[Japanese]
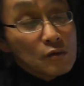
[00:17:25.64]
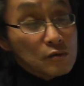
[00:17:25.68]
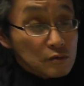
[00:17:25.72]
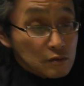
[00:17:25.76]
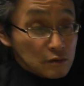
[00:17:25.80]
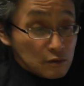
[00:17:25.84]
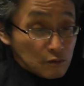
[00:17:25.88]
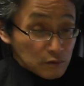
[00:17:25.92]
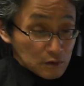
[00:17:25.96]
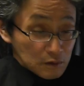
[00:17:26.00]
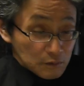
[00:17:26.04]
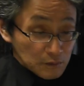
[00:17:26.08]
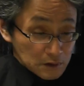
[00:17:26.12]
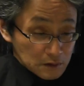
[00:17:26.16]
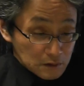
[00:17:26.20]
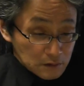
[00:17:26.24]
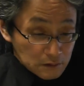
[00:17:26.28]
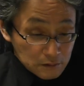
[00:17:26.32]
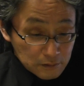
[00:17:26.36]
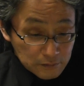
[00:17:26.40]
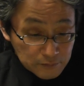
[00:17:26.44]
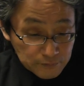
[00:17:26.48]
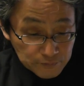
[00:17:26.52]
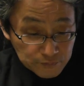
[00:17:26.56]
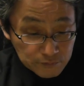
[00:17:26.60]
ておりま
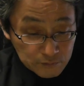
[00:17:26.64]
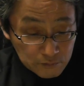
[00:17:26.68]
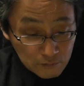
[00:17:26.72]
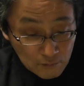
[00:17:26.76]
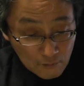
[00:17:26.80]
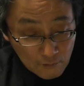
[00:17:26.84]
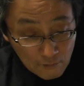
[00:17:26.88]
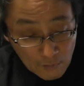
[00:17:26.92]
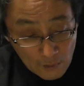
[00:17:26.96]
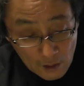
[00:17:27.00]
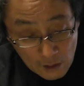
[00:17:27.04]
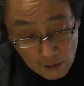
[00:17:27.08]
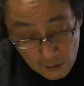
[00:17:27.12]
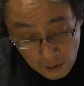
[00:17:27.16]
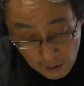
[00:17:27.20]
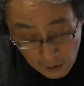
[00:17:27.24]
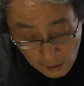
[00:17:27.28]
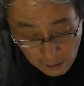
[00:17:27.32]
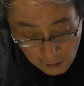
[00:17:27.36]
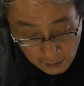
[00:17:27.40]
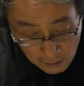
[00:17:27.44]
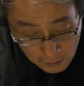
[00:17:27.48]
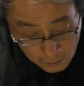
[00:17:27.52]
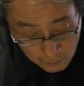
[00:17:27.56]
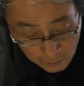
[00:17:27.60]
す。
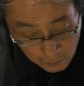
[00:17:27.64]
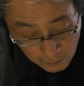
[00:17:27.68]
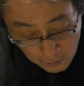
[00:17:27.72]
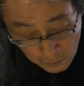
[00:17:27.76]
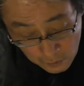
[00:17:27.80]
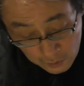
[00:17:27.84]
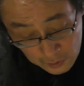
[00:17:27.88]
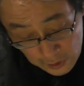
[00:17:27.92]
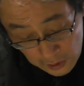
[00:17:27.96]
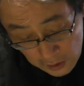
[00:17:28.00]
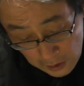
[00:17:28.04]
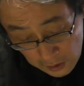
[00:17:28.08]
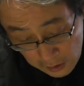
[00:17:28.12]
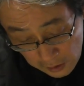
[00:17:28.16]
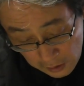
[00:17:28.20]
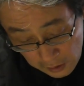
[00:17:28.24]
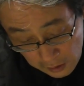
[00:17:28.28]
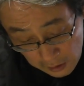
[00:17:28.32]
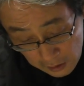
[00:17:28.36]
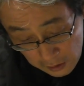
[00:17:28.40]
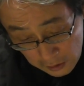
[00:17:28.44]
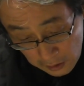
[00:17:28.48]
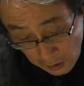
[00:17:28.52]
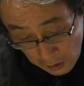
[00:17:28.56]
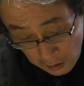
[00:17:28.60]
ここ
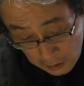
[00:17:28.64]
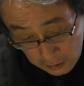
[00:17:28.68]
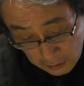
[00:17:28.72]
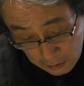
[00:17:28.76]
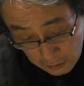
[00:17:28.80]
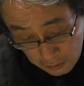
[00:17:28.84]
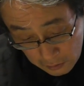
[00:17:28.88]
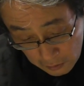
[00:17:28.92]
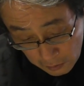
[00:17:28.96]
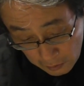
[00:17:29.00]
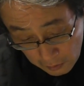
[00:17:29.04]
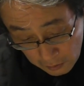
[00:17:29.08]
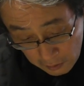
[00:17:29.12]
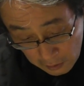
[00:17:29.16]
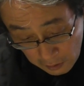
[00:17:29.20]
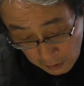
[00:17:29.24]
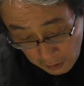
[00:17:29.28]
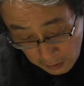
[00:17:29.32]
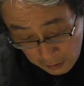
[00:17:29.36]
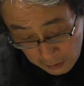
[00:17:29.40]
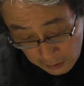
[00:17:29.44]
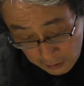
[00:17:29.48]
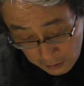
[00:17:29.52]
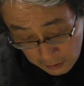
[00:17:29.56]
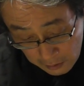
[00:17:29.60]
に何と
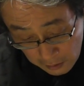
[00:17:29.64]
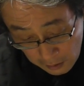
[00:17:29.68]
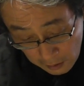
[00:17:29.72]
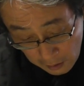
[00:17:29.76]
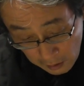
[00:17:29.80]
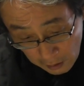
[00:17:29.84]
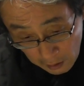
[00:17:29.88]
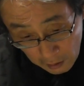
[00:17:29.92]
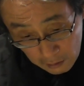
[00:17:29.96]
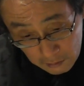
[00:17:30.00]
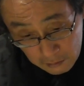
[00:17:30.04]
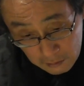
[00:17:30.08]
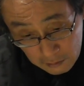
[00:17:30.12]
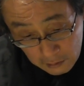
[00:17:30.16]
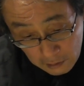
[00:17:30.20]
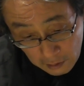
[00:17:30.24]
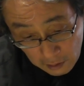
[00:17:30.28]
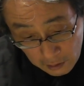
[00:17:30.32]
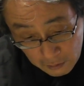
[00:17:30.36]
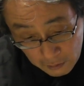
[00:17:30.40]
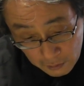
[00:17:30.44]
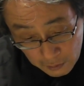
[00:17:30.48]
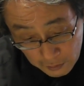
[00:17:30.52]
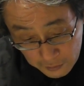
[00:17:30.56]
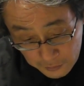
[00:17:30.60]
書いてある
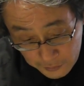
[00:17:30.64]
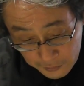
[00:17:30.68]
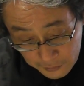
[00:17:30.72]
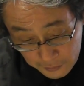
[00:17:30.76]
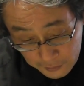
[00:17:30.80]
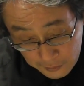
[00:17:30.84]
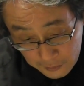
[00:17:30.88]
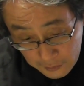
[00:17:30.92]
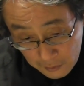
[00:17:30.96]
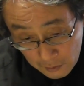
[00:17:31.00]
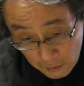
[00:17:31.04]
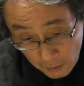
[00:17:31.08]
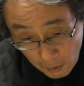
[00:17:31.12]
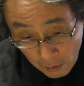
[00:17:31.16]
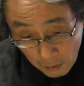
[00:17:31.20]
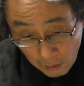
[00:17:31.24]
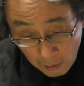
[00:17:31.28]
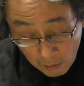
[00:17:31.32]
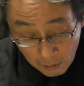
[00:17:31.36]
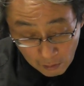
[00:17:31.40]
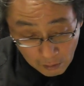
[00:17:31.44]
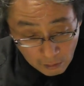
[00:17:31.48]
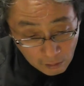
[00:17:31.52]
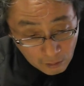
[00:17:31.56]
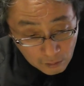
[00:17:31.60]
かという
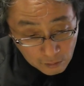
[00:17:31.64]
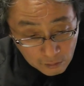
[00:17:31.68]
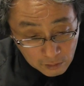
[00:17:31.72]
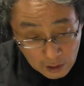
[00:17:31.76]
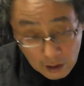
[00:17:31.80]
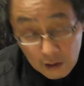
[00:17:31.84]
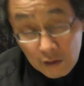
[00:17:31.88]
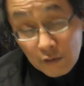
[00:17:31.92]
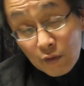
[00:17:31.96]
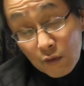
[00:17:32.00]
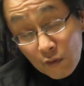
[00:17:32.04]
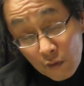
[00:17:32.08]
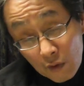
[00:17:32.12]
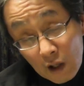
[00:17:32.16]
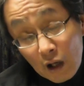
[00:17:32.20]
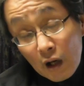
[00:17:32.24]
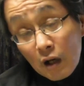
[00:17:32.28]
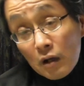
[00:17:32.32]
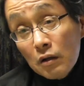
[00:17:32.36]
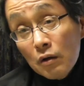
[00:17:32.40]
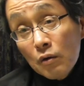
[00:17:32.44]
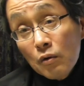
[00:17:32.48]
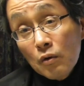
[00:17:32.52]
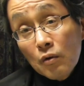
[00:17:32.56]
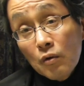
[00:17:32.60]
と、これは、これは
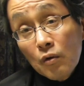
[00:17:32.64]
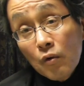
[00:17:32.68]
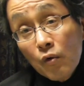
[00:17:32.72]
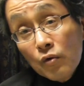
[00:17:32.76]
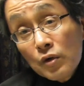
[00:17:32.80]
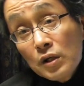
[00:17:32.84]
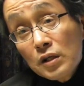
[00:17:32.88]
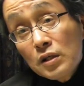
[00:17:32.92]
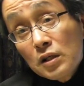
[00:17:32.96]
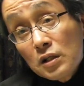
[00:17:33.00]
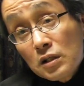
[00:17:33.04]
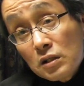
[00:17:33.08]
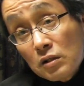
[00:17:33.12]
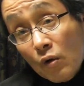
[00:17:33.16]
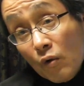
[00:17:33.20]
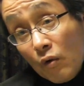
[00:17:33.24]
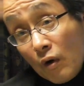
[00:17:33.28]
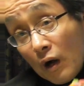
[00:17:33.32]
あの、堀西子